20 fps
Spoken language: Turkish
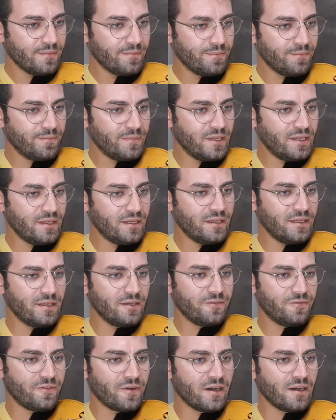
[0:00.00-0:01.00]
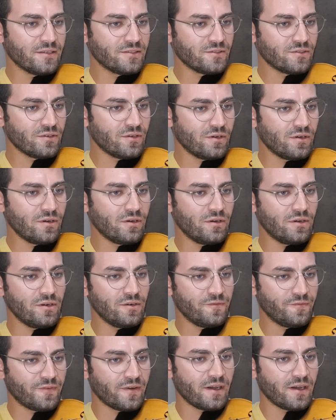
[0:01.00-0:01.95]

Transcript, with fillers: Mi fa sol